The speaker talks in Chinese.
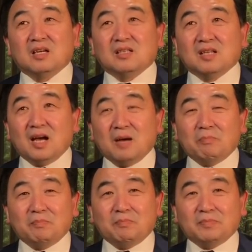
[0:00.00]
那
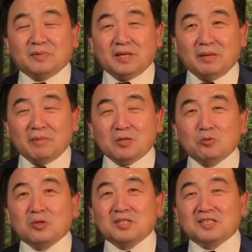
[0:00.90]
里面，
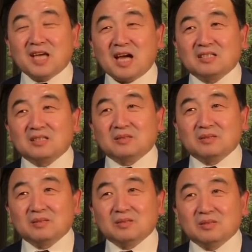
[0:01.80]
如果你加上
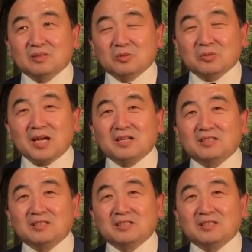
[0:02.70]
犹太人